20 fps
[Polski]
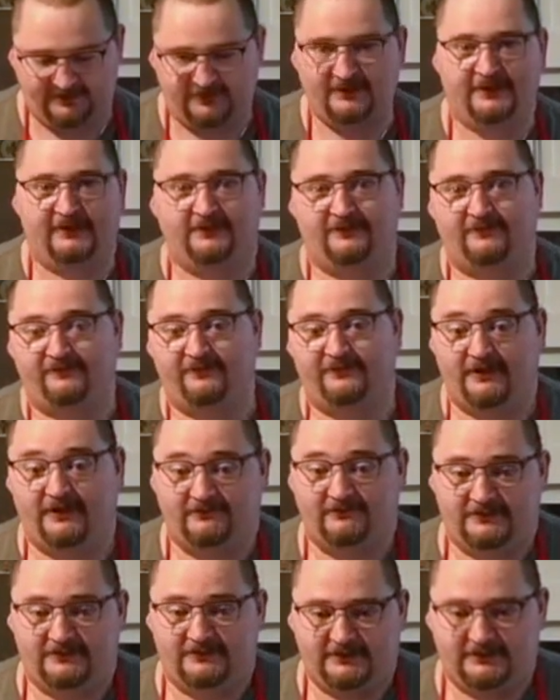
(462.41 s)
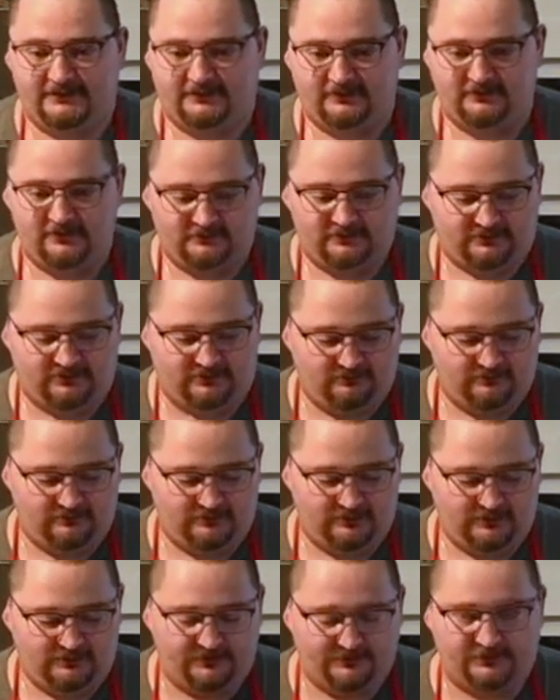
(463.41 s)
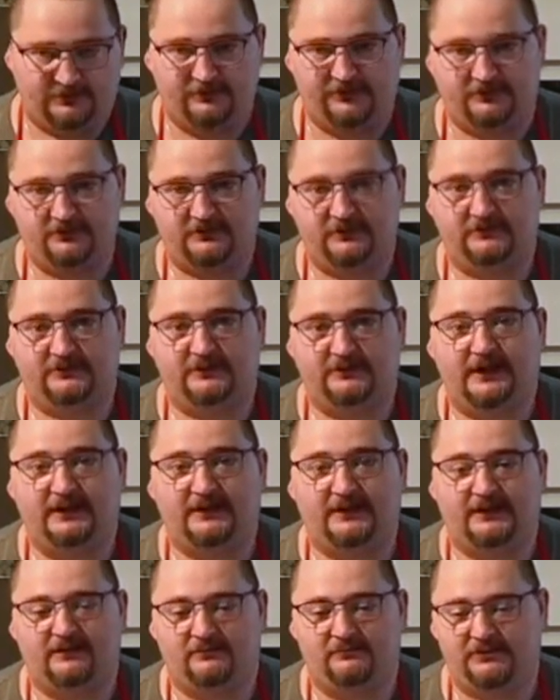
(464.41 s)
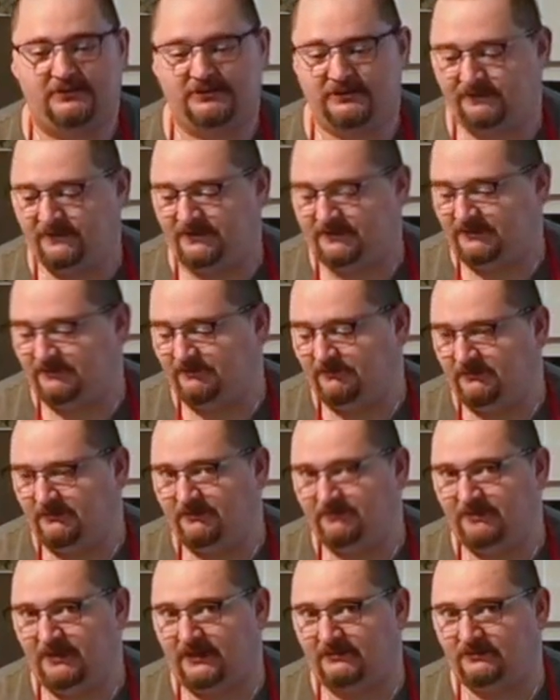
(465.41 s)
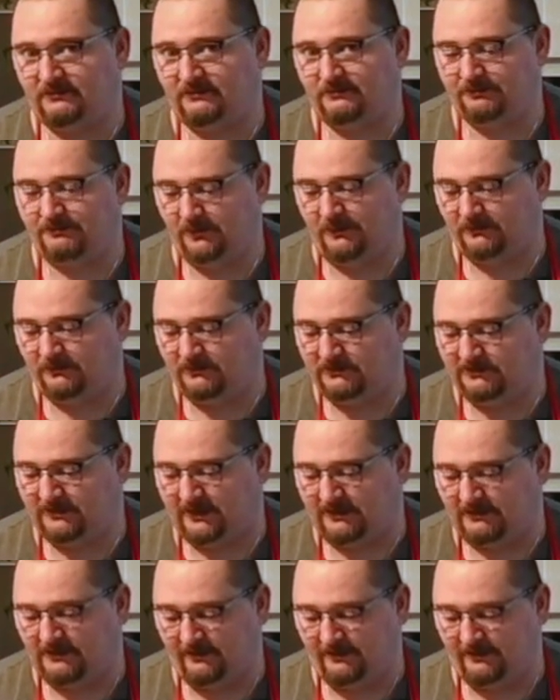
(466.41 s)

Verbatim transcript: więcej z tego stołu i może coś na kanał będzie więcej. Byłem bardzo uśpiony ostatnio,